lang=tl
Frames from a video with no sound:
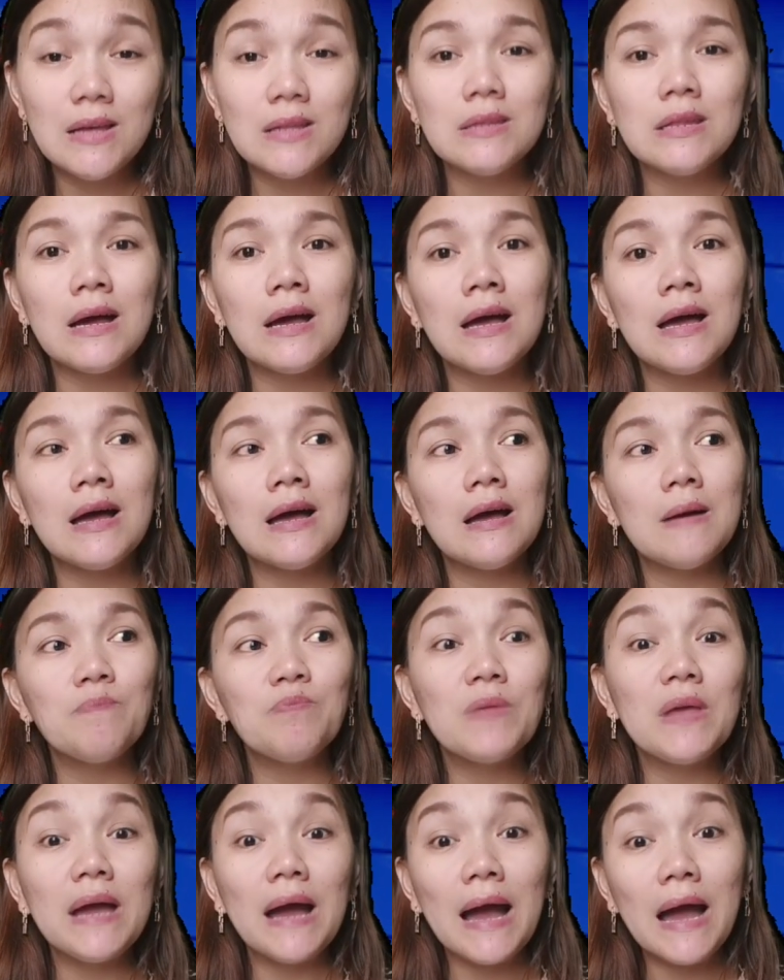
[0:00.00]

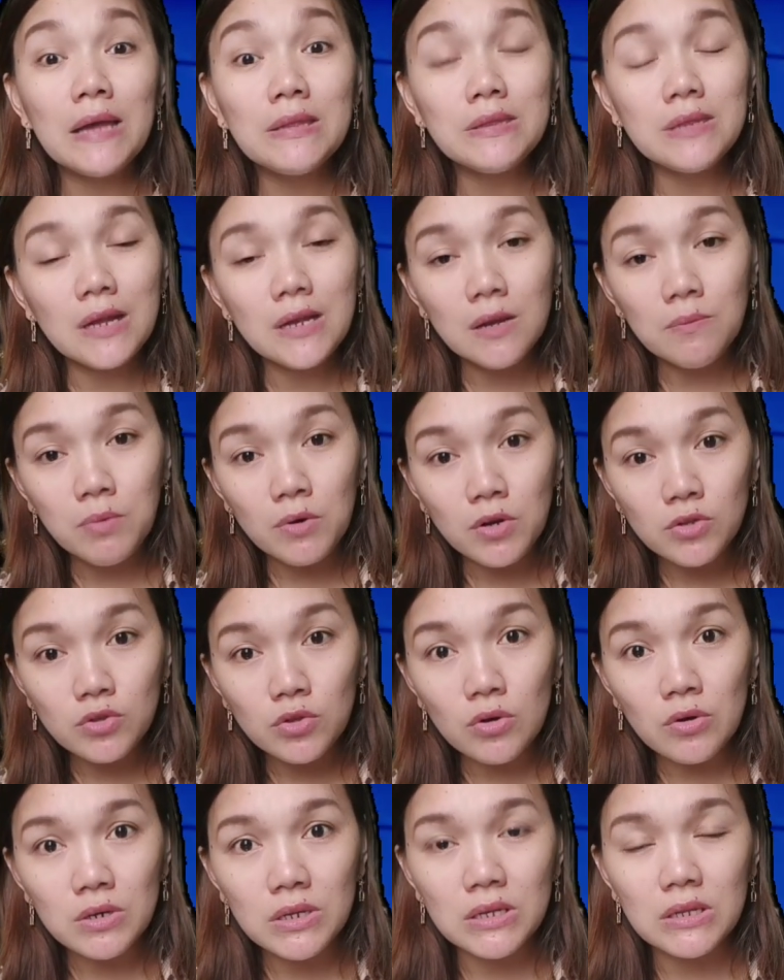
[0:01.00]
Saka, kahit sa
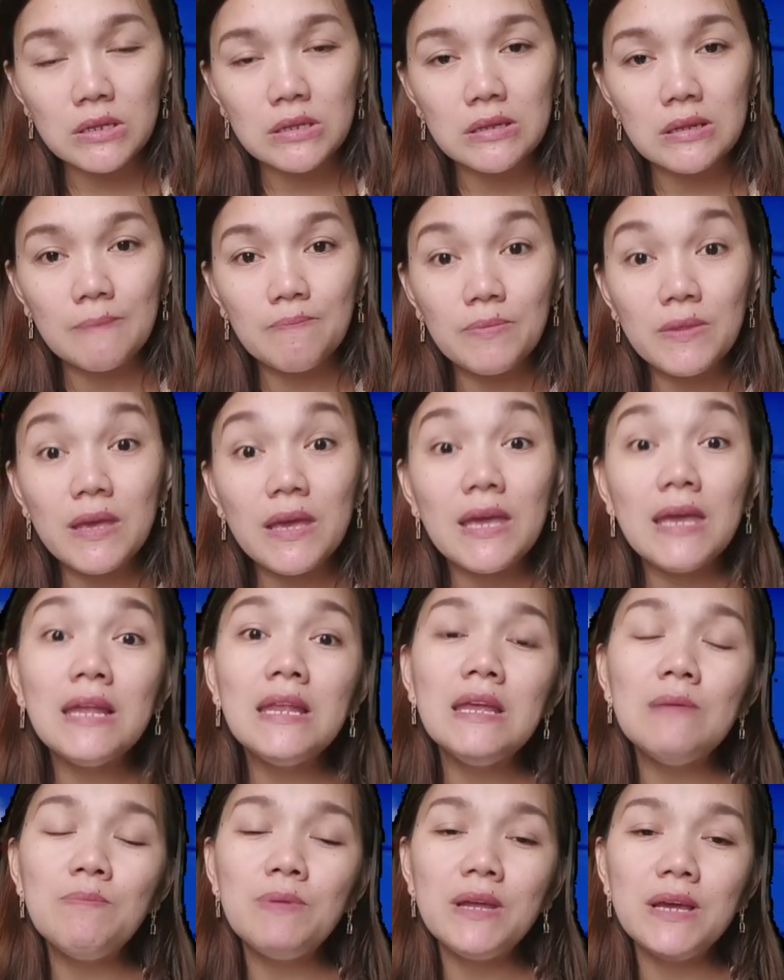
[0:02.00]
laboratories, eh
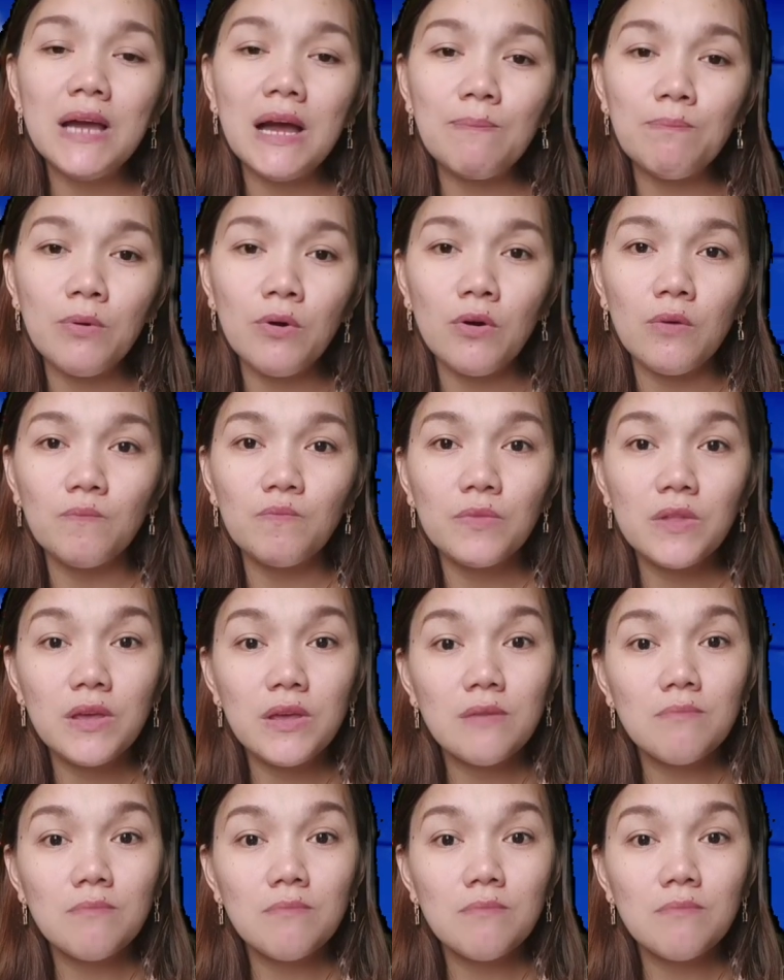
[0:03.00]
libre nga po.